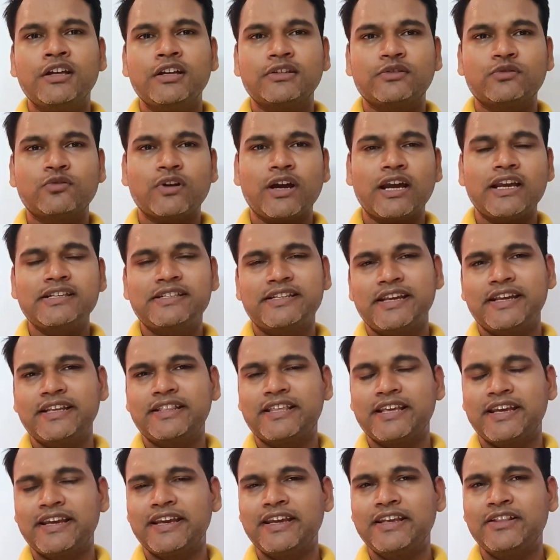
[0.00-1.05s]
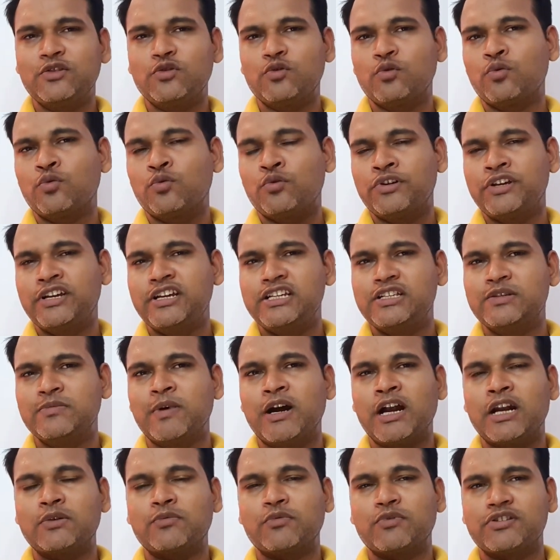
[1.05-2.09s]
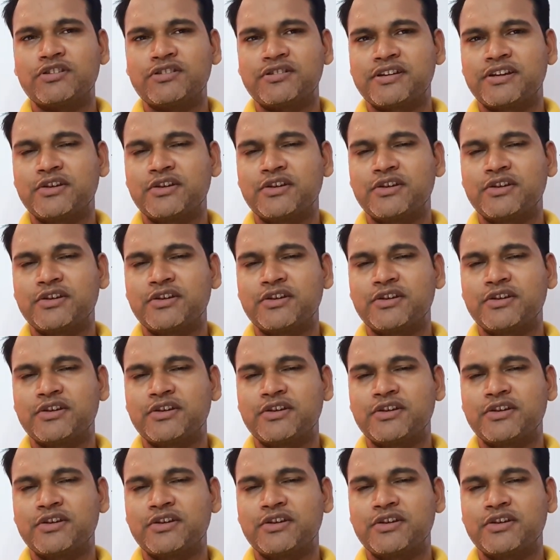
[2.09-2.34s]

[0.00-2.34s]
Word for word: तो गाइज ये थे दोनों ही स्मार्ट वॉच